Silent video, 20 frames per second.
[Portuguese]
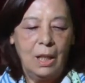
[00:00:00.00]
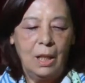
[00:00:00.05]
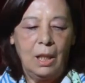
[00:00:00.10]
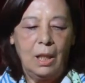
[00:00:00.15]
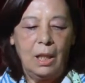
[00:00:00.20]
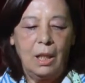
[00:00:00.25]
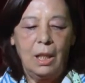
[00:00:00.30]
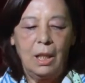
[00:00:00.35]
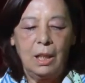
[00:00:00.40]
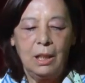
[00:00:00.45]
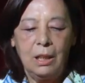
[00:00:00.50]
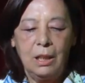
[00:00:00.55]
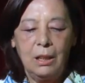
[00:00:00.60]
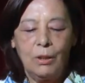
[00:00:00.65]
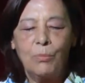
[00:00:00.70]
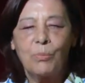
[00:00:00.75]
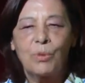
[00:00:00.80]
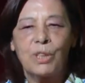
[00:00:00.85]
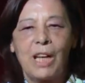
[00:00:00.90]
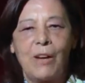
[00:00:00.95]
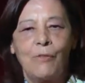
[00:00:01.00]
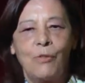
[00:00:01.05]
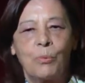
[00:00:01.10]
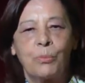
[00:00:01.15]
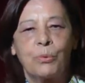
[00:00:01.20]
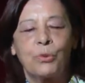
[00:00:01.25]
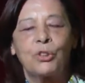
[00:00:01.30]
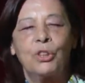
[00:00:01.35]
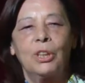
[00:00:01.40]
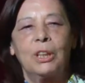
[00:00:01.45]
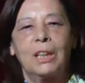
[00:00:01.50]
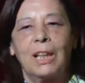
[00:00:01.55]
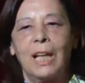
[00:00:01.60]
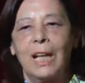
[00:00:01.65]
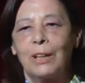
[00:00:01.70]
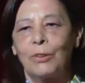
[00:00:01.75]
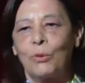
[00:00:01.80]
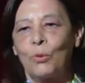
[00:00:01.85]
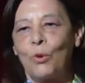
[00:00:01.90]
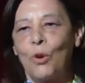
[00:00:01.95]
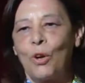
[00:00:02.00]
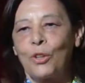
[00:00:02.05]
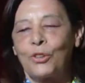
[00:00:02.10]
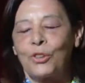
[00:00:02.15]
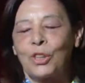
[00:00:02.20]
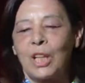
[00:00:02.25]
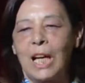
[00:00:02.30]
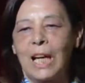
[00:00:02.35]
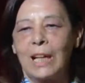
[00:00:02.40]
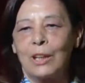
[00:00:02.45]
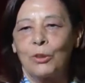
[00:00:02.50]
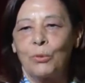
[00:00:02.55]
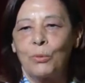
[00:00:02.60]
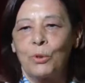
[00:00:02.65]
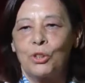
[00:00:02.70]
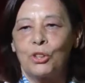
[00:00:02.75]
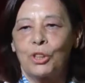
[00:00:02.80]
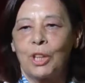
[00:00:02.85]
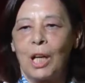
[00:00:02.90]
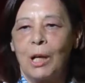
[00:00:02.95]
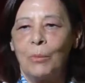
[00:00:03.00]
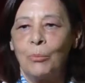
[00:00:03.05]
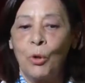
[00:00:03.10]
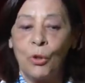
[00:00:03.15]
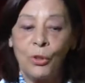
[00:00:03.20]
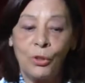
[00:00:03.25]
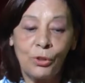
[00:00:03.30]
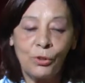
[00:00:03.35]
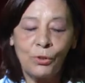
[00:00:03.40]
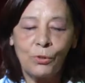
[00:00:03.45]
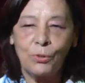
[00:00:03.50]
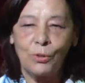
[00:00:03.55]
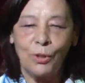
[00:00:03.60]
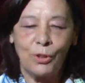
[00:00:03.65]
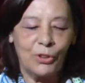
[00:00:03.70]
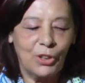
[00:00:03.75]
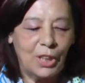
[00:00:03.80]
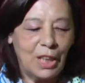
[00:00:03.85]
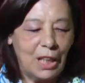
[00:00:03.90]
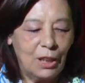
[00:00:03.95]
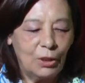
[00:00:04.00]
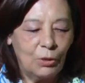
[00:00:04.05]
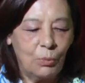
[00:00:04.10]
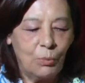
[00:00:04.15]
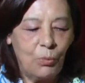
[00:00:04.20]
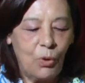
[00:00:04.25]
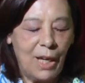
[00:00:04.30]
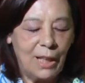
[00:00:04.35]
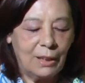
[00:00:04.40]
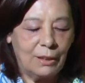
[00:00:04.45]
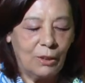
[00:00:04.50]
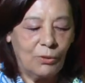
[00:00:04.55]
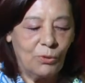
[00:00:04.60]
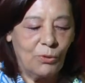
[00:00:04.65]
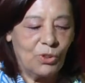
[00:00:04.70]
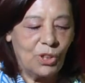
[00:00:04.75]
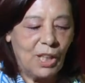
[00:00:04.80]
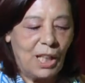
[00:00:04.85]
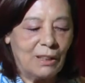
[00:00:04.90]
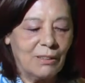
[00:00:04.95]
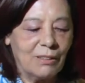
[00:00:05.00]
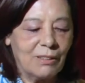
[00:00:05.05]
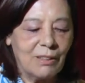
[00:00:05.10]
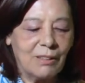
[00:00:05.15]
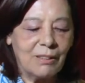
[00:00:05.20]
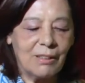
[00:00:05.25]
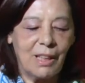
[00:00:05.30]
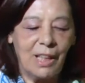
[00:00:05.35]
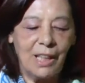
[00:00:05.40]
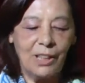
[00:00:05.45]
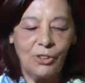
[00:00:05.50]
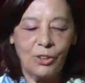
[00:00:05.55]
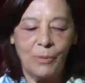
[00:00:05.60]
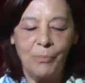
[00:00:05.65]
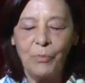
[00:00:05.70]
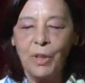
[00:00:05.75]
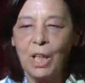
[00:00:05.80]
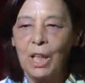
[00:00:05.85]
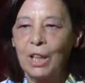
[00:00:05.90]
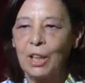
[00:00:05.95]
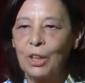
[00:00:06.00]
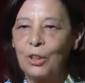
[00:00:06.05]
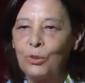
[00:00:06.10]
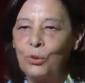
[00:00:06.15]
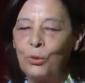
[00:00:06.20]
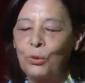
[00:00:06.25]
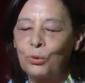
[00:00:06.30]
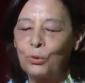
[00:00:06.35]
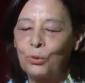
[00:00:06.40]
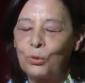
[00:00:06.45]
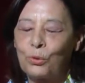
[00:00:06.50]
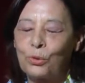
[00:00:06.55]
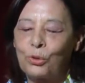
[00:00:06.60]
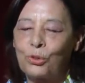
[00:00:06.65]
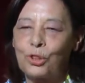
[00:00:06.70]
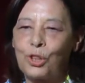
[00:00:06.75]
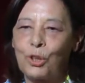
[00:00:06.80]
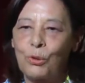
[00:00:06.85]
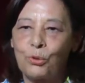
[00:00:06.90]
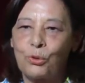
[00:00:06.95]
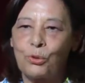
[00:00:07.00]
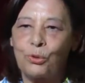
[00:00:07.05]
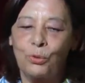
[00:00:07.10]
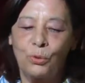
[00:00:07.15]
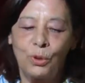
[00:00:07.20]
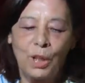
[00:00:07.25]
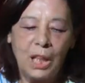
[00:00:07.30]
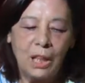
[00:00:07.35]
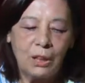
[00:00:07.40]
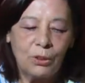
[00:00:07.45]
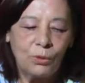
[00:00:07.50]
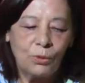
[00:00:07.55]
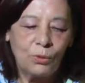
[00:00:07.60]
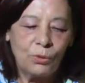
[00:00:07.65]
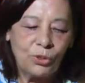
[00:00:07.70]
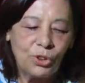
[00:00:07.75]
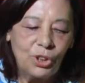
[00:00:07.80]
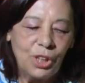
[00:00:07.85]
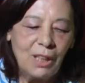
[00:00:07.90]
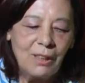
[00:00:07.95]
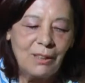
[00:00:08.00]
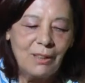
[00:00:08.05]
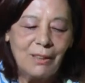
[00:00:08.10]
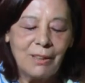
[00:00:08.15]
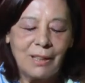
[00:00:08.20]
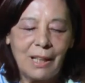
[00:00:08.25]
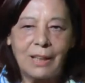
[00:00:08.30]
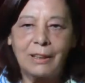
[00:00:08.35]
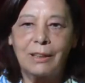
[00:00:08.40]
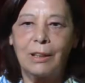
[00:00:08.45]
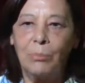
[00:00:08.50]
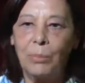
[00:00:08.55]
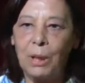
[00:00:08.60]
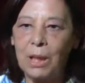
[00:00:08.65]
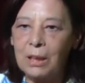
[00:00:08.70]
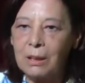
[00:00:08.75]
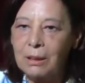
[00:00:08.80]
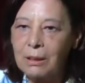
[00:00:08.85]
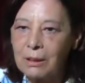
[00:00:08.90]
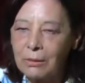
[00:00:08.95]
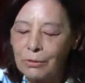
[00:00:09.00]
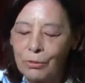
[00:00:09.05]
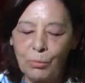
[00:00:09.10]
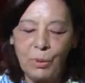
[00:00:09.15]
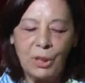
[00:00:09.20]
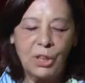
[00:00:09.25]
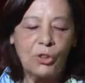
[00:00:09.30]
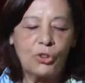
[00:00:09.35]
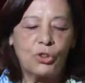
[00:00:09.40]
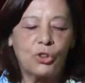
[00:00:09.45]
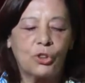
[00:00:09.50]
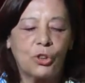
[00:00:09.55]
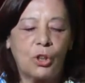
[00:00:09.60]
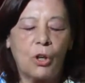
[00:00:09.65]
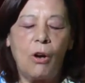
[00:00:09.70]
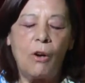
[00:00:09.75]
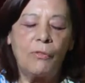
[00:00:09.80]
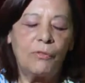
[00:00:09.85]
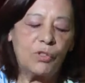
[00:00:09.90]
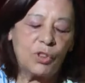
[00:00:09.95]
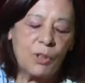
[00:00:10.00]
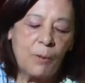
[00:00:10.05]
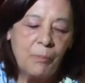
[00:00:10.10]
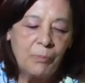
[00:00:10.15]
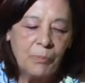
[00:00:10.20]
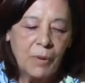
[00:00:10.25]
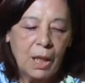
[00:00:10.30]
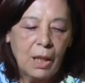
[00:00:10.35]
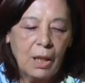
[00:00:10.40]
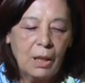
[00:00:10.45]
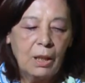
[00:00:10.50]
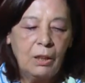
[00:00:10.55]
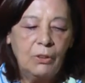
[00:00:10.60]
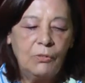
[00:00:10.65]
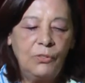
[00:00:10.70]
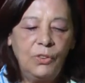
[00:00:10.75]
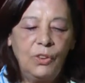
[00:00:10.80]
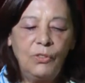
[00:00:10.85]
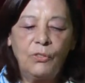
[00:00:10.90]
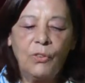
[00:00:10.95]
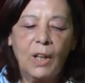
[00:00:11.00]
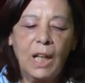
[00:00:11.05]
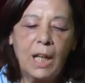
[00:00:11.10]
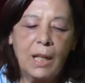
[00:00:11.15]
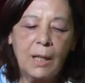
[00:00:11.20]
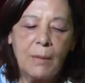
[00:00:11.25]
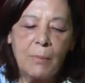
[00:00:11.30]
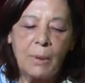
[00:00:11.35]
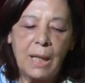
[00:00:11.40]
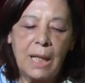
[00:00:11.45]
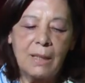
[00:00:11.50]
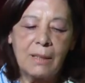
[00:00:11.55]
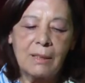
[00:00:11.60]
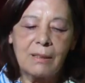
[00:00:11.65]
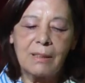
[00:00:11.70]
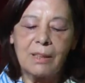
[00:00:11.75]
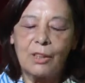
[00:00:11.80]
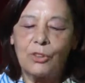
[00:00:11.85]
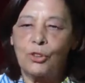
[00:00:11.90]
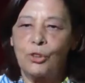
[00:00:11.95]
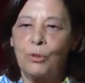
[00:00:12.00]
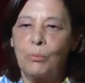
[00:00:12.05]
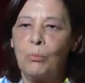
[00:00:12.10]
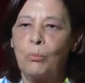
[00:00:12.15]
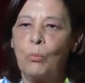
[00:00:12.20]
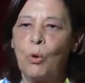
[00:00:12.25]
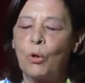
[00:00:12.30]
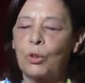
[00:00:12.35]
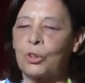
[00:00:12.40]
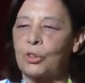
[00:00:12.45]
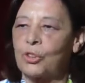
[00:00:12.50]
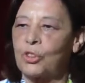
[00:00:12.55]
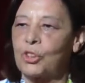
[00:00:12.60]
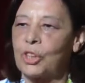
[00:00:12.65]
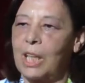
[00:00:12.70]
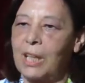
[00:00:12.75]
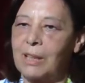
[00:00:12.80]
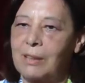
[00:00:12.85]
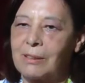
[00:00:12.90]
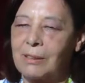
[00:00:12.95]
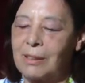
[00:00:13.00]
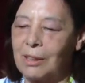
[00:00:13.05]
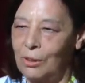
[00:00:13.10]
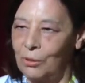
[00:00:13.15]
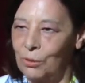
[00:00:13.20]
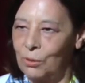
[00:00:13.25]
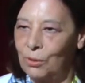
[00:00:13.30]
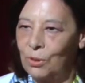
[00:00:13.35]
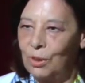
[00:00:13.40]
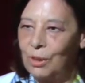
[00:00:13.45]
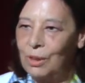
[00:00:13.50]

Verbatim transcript: Uh, e começava por citar o nosso caro Luís de Camões, o nosso grande poeta do século XVI, que num dos seus sonetos diz exatamente, numa das estrofes, Vivo em lembranças, morto esquecido